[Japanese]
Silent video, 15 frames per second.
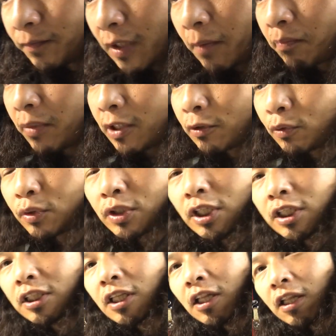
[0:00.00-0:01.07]
やっぱり乗っ
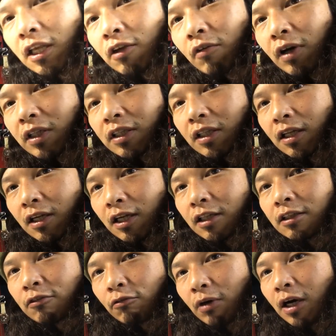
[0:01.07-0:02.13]
てきてね良かった
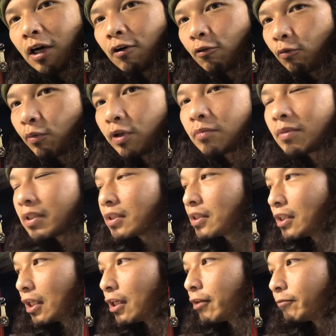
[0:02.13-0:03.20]
なとは思いま
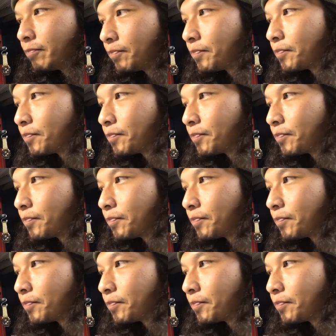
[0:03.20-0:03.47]
すね。